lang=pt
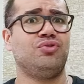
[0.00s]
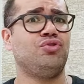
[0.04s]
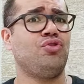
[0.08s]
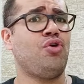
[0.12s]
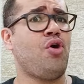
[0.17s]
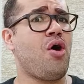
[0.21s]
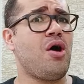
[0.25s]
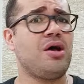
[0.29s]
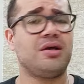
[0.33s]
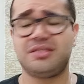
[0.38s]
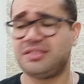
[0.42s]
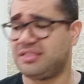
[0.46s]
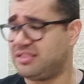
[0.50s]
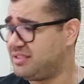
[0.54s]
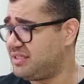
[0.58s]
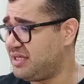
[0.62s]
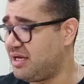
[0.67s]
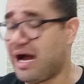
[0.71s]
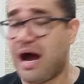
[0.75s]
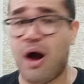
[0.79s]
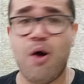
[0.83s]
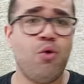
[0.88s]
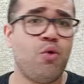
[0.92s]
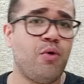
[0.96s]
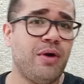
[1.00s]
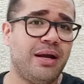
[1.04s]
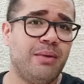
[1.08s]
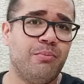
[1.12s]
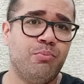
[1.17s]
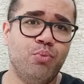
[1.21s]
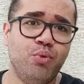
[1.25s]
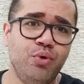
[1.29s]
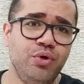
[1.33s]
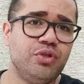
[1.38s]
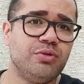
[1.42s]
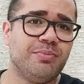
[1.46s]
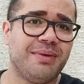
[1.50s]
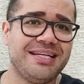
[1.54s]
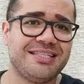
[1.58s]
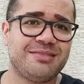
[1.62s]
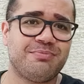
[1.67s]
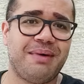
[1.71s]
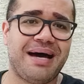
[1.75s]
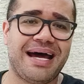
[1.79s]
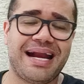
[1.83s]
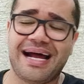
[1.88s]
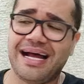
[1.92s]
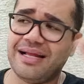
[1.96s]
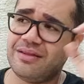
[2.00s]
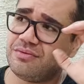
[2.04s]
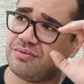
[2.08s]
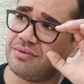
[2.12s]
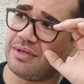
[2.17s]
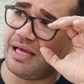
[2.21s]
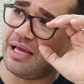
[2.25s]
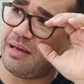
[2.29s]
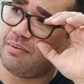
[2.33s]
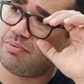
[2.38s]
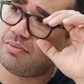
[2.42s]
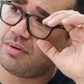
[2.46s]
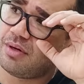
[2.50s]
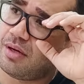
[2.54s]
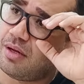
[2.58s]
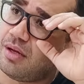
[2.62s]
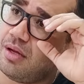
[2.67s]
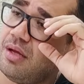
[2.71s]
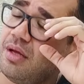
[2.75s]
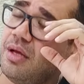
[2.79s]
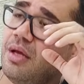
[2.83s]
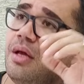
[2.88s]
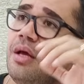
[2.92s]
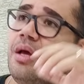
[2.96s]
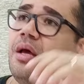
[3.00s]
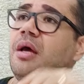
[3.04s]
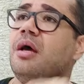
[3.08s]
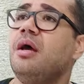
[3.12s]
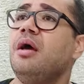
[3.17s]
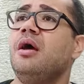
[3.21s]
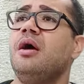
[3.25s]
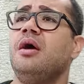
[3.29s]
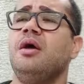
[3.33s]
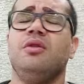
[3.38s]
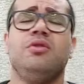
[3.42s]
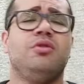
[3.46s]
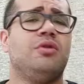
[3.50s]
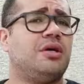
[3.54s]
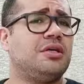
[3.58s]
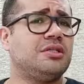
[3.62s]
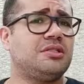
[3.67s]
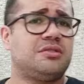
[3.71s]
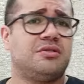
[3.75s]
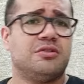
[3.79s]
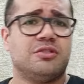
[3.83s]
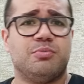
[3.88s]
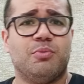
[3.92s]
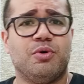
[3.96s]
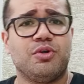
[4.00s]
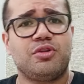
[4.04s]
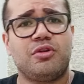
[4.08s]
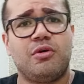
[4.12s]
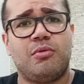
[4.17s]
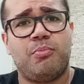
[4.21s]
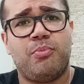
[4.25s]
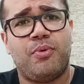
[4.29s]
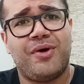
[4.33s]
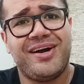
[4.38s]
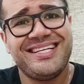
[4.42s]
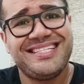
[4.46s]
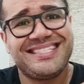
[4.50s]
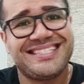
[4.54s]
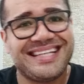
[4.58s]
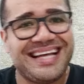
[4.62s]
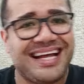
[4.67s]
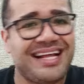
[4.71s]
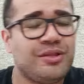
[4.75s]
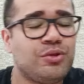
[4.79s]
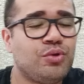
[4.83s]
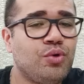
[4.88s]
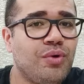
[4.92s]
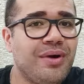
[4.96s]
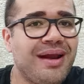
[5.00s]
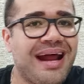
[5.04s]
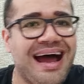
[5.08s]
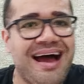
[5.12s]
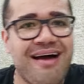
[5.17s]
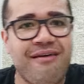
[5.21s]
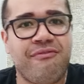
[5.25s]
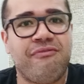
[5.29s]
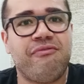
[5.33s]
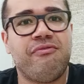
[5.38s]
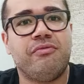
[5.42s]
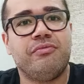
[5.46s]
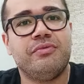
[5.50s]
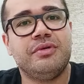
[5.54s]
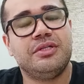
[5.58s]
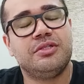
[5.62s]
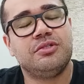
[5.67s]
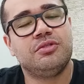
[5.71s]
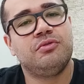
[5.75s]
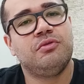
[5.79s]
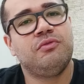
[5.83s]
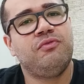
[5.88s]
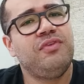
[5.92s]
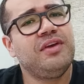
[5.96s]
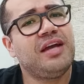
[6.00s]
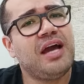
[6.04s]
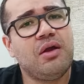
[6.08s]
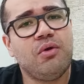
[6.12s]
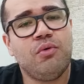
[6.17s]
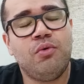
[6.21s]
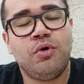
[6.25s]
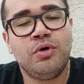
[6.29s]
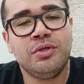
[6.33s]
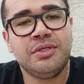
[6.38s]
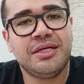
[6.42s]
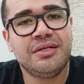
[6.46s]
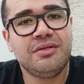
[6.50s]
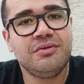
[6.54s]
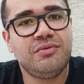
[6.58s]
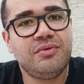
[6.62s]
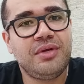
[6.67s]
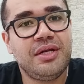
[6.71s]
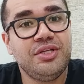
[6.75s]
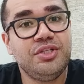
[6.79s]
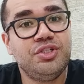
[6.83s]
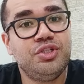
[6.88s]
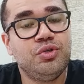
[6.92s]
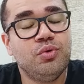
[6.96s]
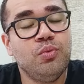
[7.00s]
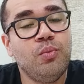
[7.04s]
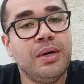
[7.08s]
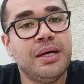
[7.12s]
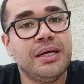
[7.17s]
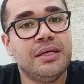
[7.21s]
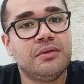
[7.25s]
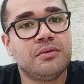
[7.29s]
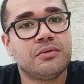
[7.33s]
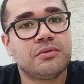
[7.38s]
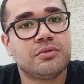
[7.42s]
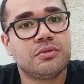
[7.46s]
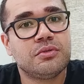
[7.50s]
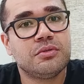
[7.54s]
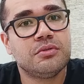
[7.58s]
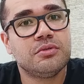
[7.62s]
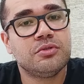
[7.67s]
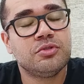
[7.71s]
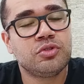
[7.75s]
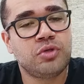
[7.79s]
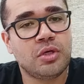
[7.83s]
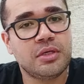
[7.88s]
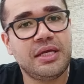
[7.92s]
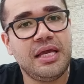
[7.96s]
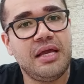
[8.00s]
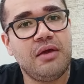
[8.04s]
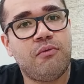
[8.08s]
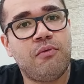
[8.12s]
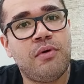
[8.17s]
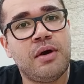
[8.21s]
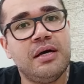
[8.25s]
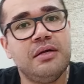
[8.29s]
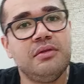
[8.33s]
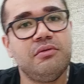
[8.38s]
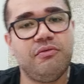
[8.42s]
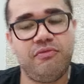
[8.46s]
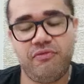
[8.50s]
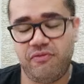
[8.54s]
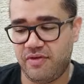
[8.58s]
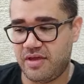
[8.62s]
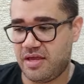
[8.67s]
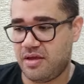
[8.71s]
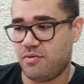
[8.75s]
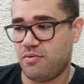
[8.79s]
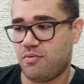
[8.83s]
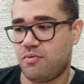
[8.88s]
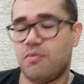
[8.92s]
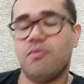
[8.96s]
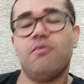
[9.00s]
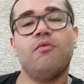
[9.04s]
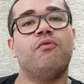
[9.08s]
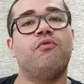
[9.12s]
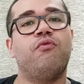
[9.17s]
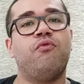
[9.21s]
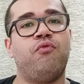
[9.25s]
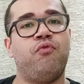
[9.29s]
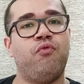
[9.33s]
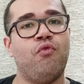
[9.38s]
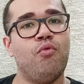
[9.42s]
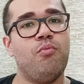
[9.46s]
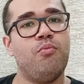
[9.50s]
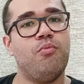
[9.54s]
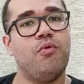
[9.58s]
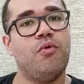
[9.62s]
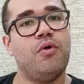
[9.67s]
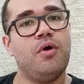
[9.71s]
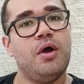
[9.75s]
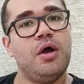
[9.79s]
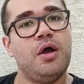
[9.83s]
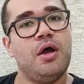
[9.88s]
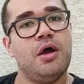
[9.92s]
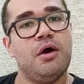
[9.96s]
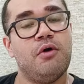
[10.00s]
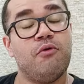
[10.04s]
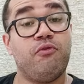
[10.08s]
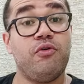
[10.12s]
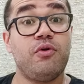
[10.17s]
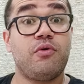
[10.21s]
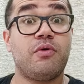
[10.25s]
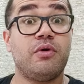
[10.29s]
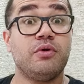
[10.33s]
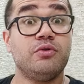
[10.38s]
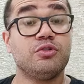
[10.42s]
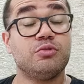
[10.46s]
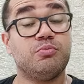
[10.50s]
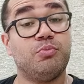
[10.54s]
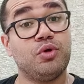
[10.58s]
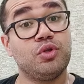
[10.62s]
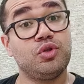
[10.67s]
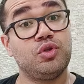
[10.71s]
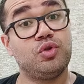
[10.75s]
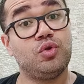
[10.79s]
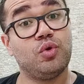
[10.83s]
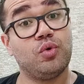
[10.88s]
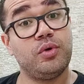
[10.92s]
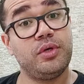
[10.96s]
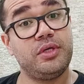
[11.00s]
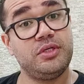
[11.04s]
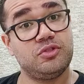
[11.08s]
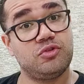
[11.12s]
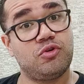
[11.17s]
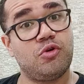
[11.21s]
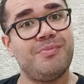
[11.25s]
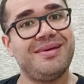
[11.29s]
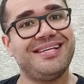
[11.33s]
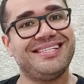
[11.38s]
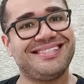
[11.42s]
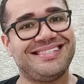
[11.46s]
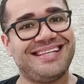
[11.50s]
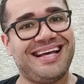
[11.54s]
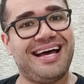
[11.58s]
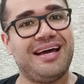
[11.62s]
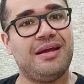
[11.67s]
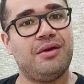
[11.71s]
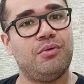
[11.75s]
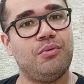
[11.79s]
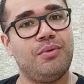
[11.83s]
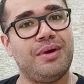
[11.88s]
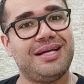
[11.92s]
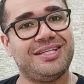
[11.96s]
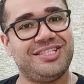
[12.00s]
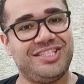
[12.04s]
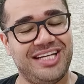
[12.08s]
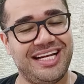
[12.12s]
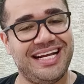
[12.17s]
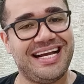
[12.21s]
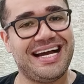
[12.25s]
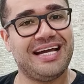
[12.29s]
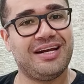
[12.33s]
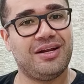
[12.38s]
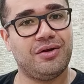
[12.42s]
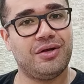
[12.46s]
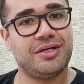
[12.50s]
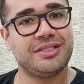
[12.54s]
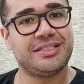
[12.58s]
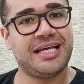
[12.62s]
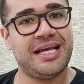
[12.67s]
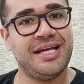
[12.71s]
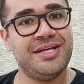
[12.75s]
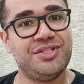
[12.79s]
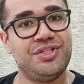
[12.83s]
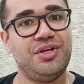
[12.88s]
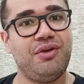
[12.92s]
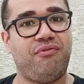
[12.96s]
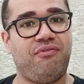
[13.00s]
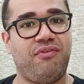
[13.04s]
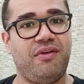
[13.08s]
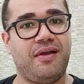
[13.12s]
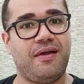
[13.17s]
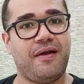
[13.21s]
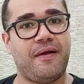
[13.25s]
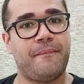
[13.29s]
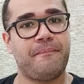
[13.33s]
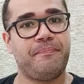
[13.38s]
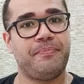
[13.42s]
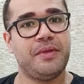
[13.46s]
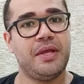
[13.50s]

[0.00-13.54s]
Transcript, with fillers: nossa, álcool era muito mais barato na época. Nossa, os motoboys adoravam isso. Ficaram rodando durante um ano. Só que aí quando veio o fumo, foi quando os motores começaram a chegar na nossa retífica.